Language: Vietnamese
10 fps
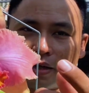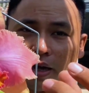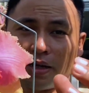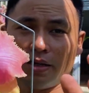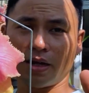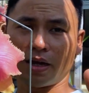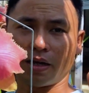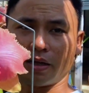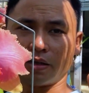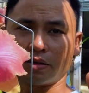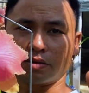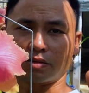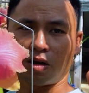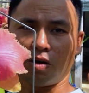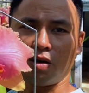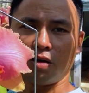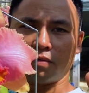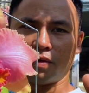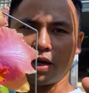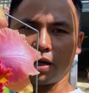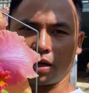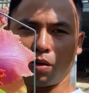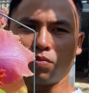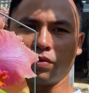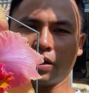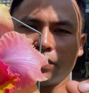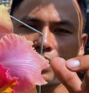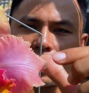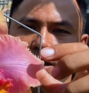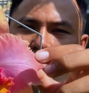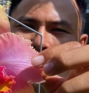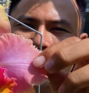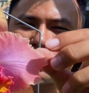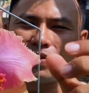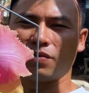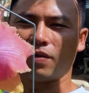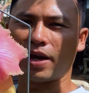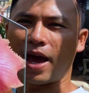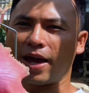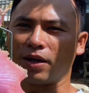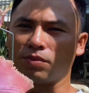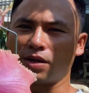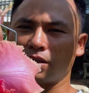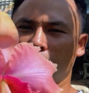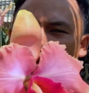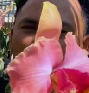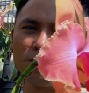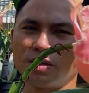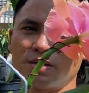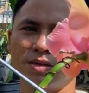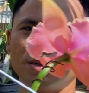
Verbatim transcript: cánh là to và cong về phía sau, và đài cũng rất là to luôn nè.